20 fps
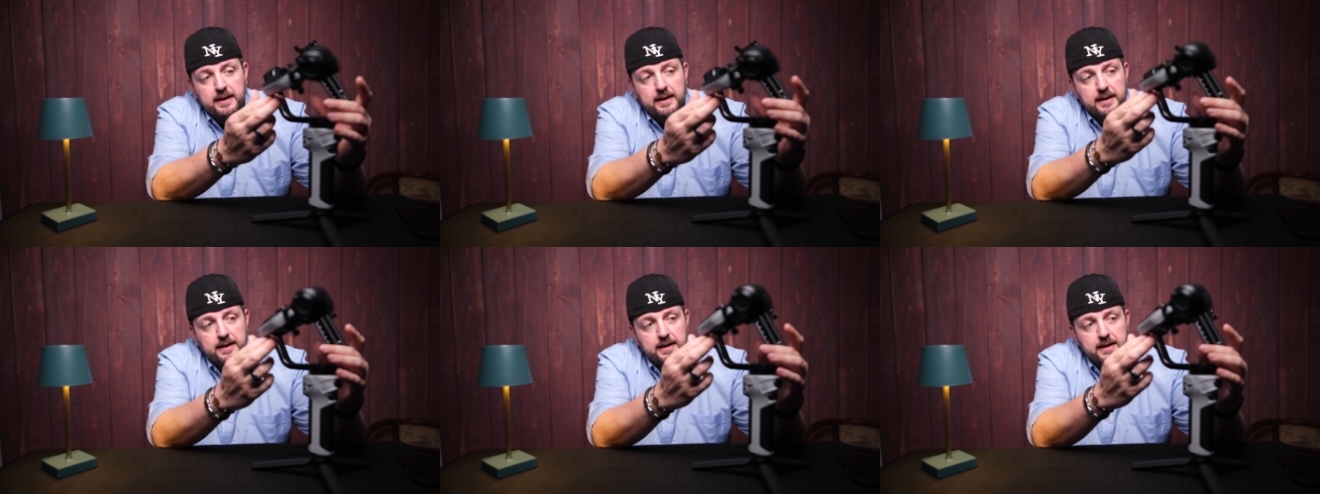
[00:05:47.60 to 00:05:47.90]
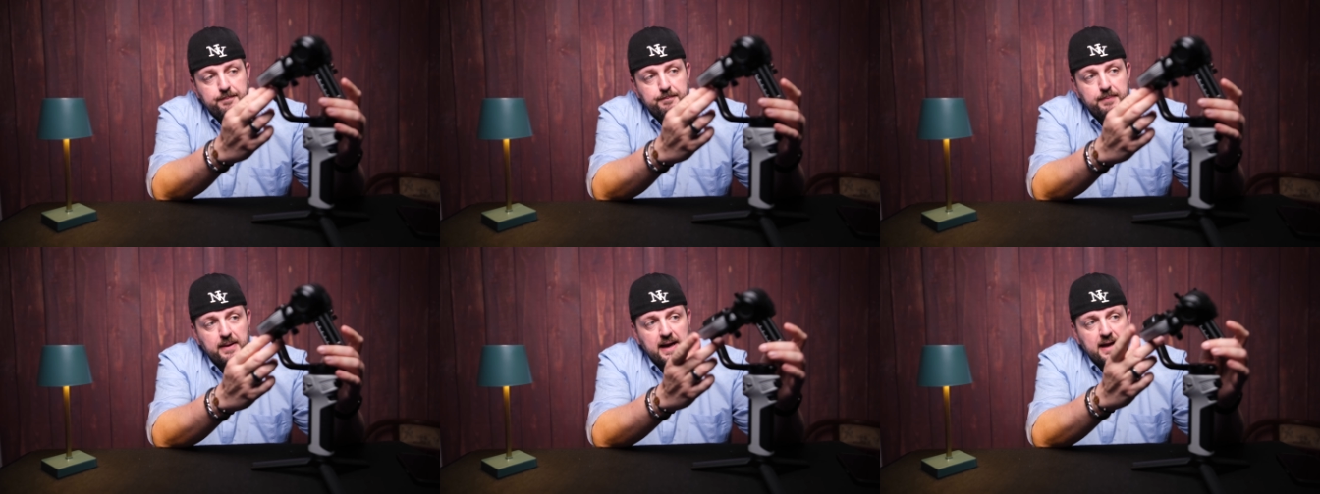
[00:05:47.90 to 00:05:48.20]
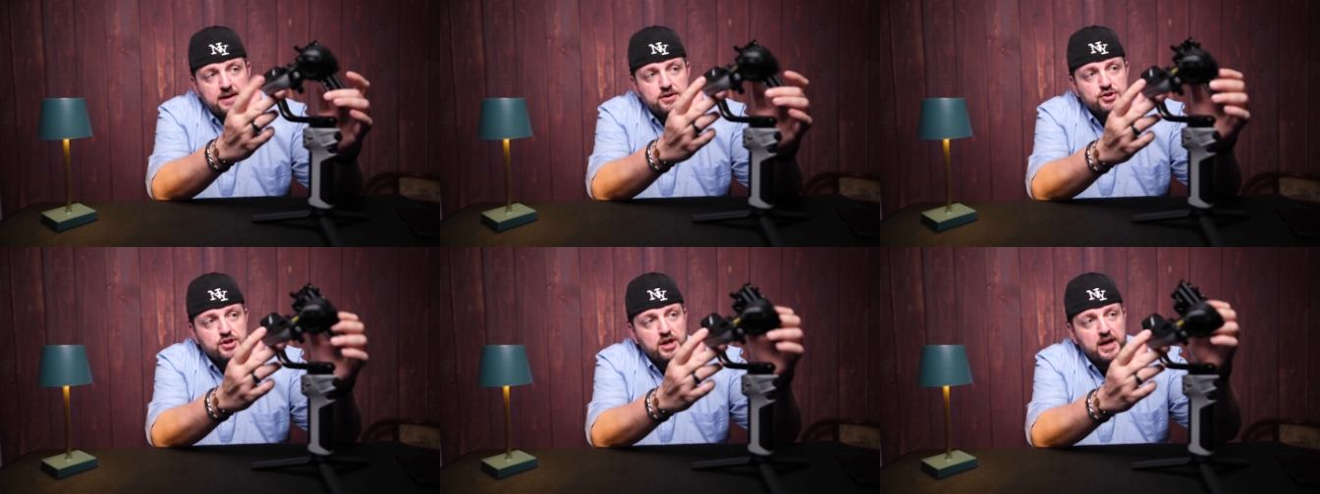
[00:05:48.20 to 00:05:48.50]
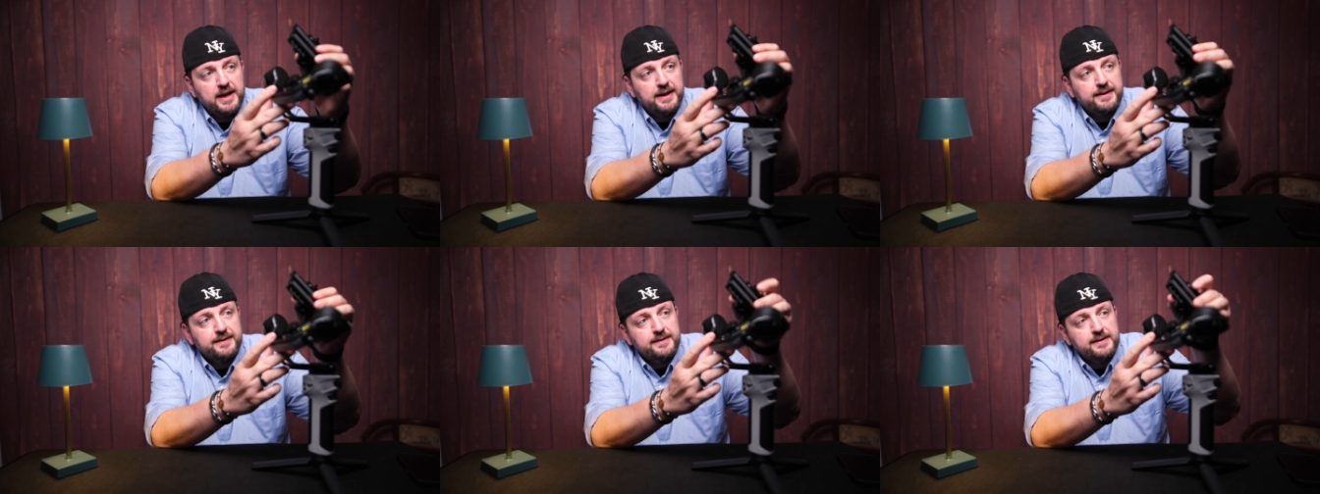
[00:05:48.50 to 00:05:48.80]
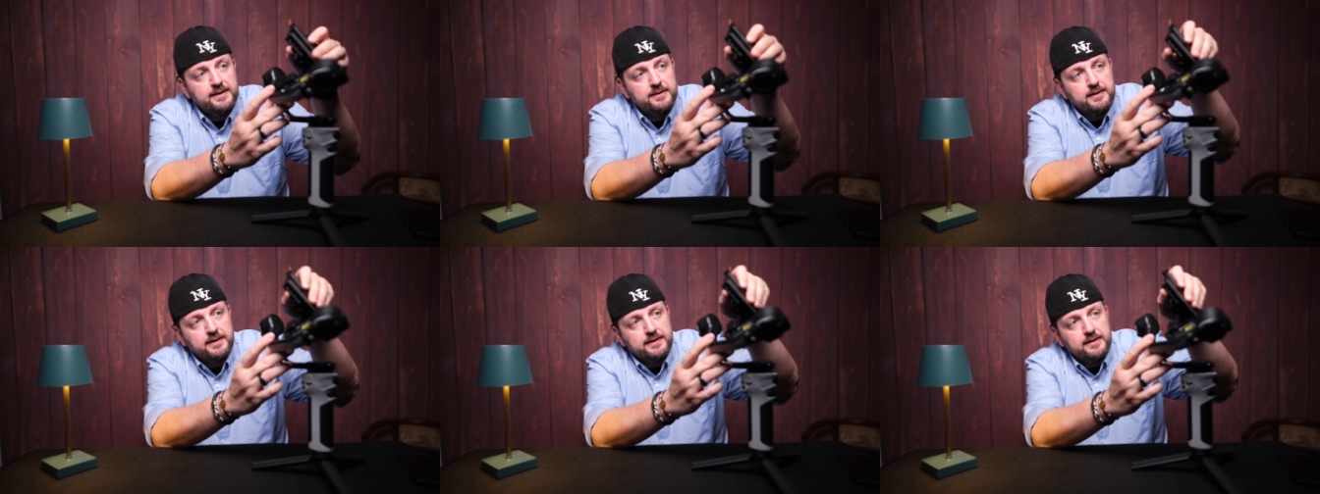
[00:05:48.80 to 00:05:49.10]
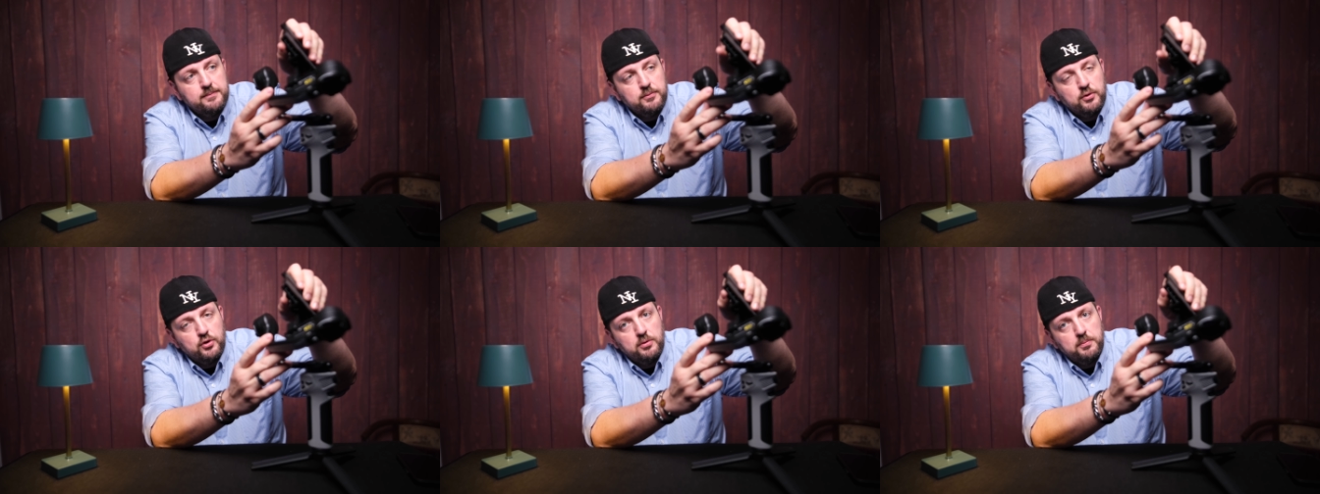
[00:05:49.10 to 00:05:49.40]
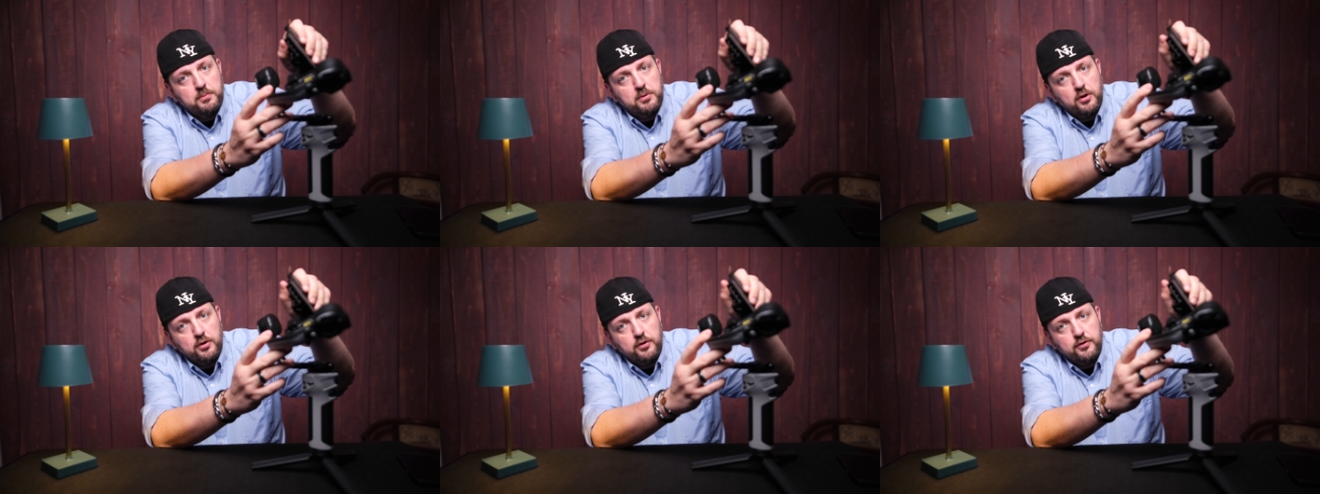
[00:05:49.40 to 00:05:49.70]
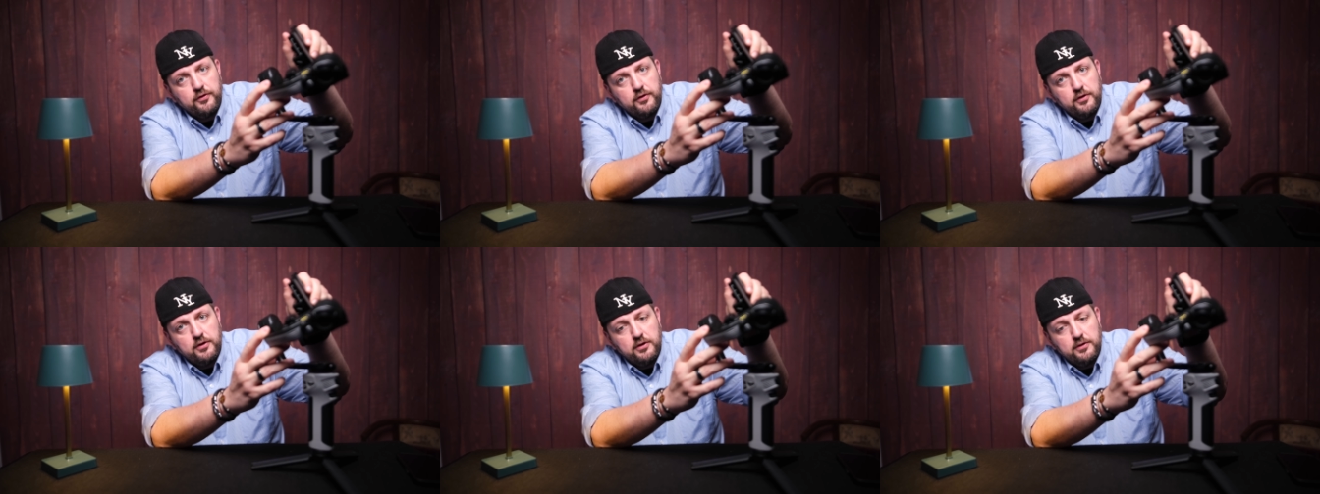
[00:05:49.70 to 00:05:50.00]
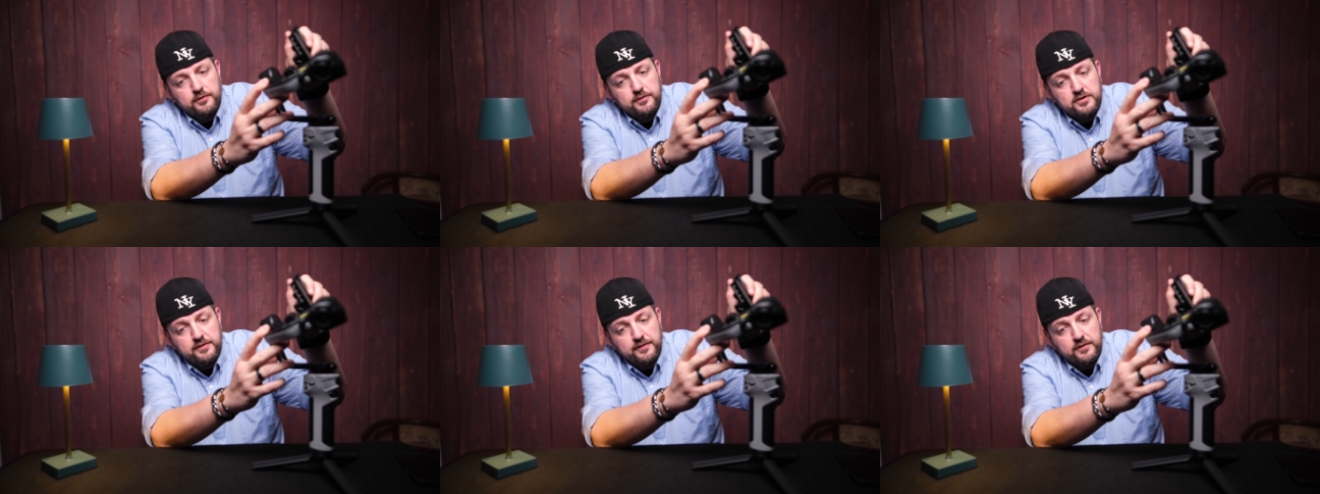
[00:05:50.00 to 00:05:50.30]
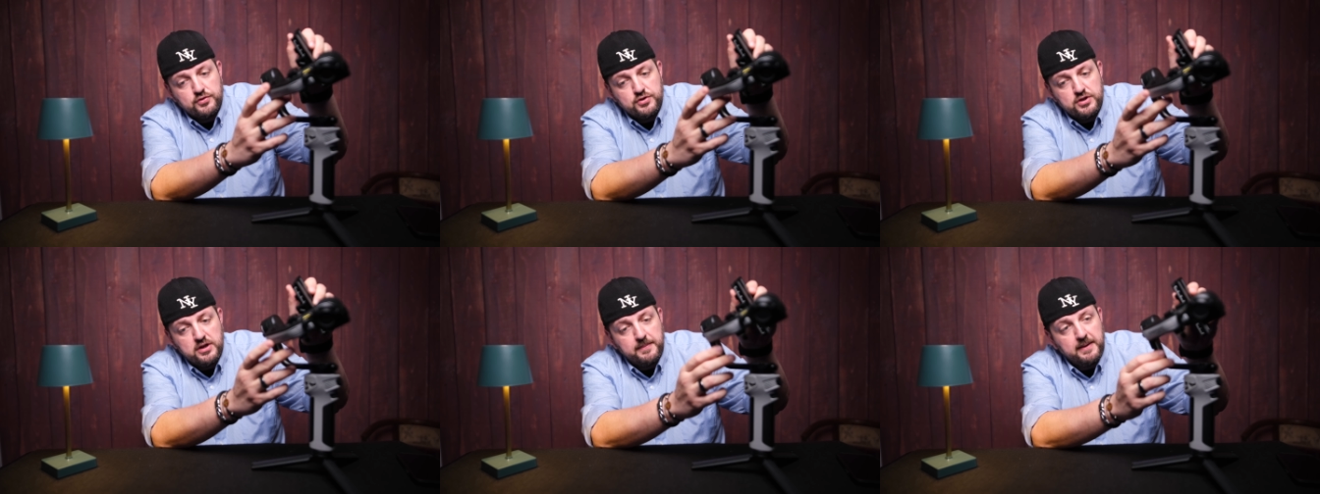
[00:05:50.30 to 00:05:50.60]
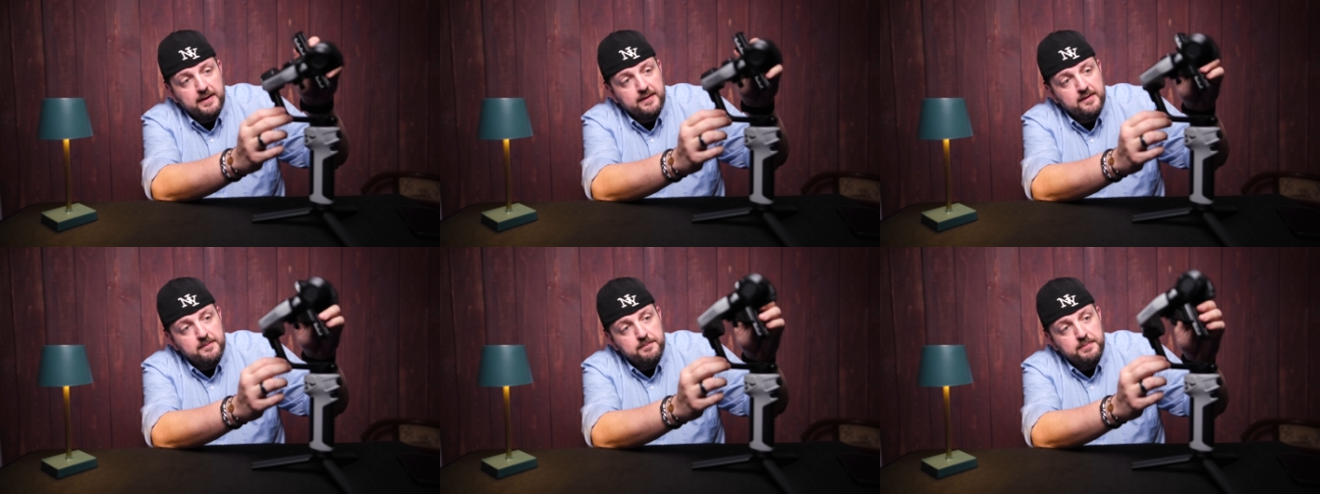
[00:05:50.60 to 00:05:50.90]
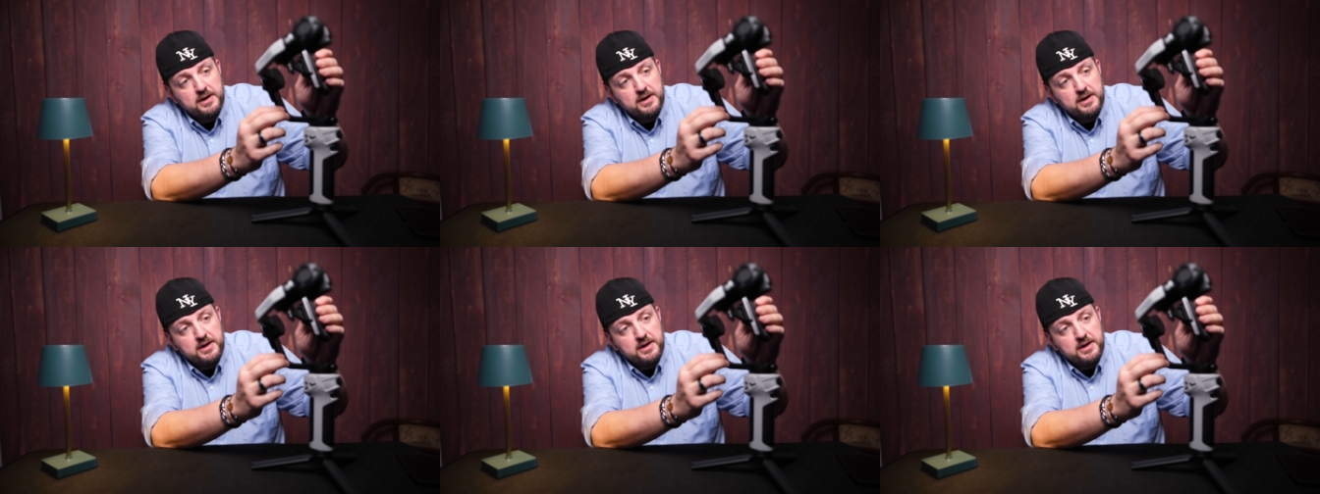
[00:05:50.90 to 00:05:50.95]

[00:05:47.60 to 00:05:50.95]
i braccetti, un attimo lo blocco se no ci fa uscire pazzi,